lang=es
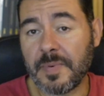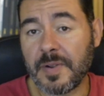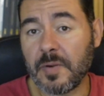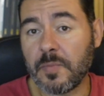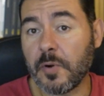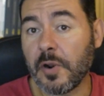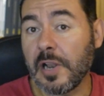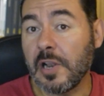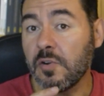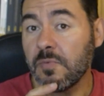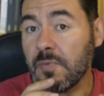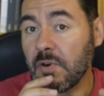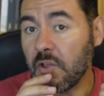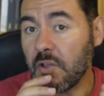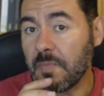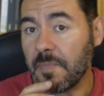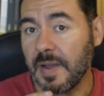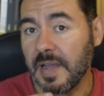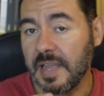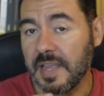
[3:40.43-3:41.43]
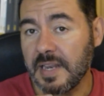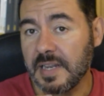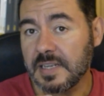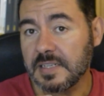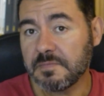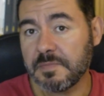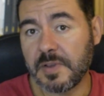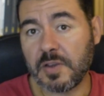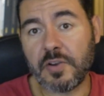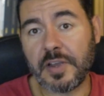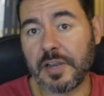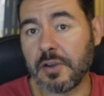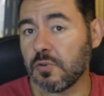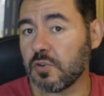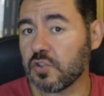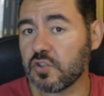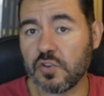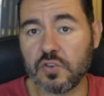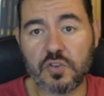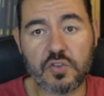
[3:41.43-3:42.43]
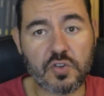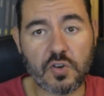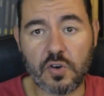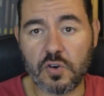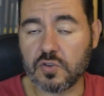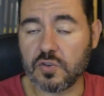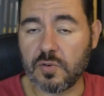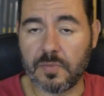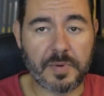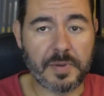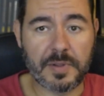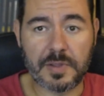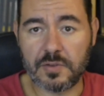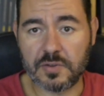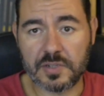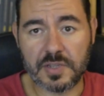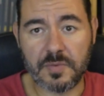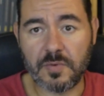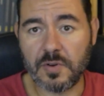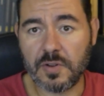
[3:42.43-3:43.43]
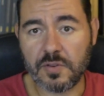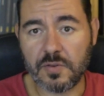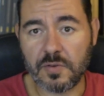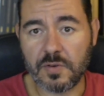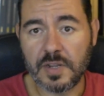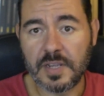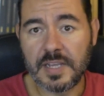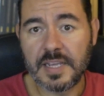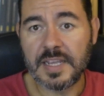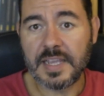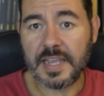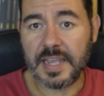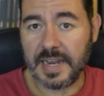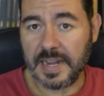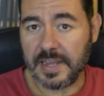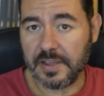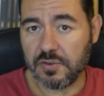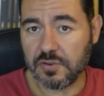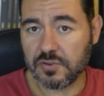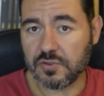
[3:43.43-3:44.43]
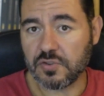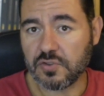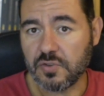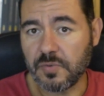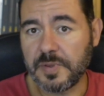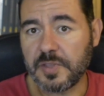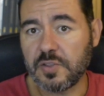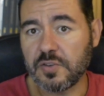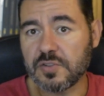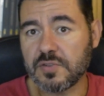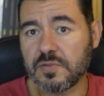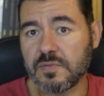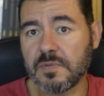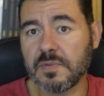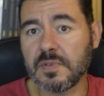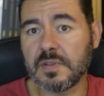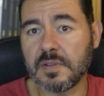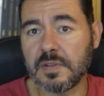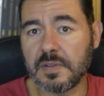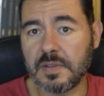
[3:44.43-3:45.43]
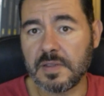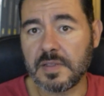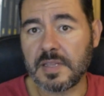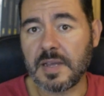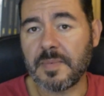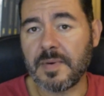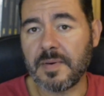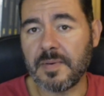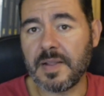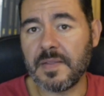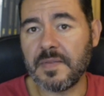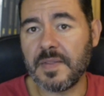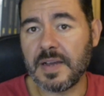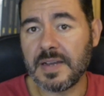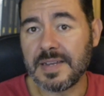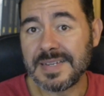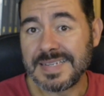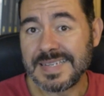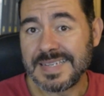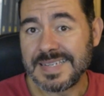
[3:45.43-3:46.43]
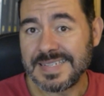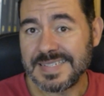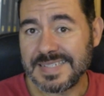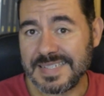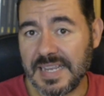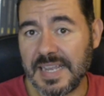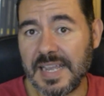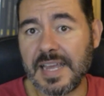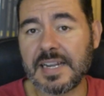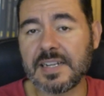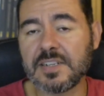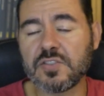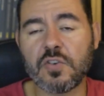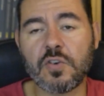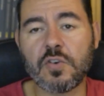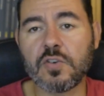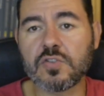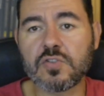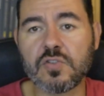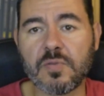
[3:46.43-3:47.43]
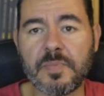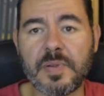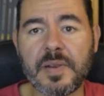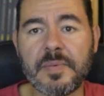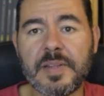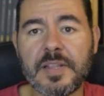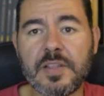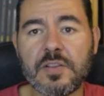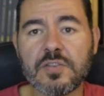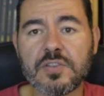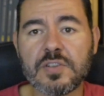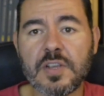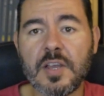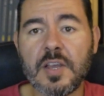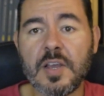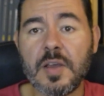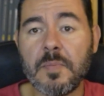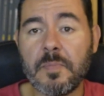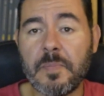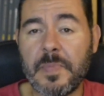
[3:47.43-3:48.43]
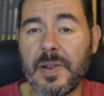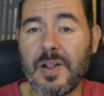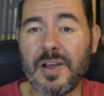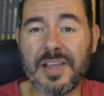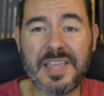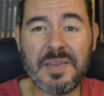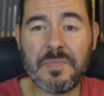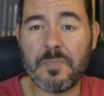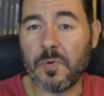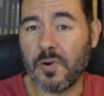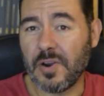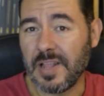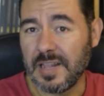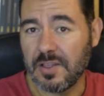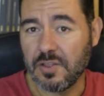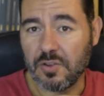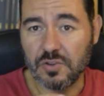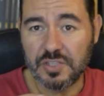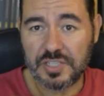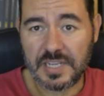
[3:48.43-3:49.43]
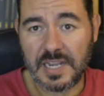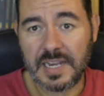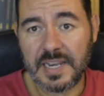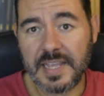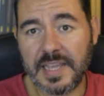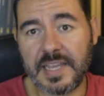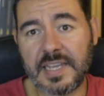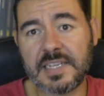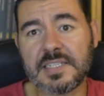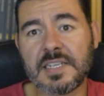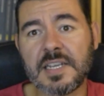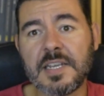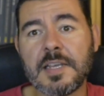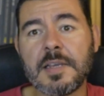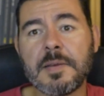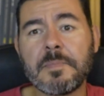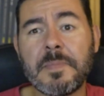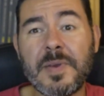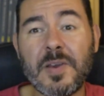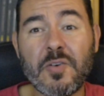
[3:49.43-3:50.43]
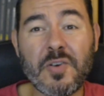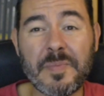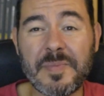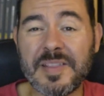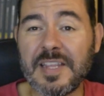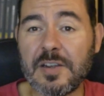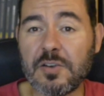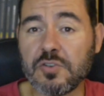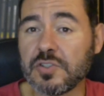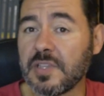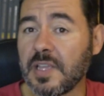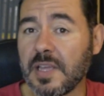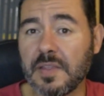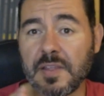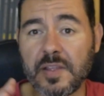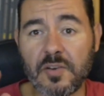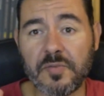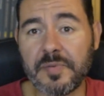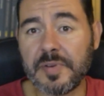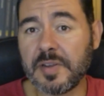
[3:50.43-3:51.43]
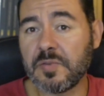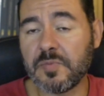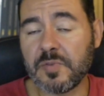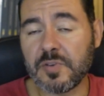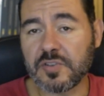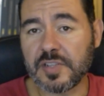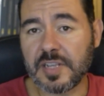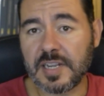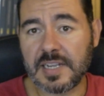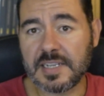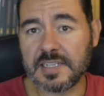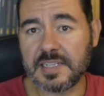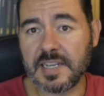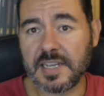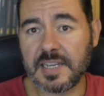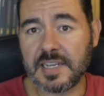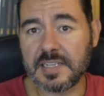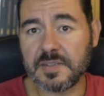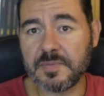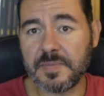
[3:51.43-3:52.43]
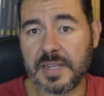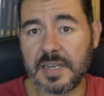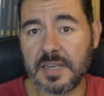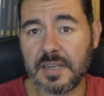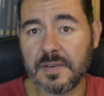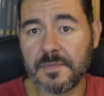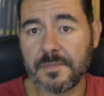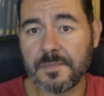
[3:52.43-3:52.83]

Pero por el número de páginas veo que no son solo los complementos de Bolton, que en aquellos dos tomitos en mm, tapa blanda sí que eran solo los complementos, pero aquí por el total que es, veo que meten los 19 números de Classic X-Men,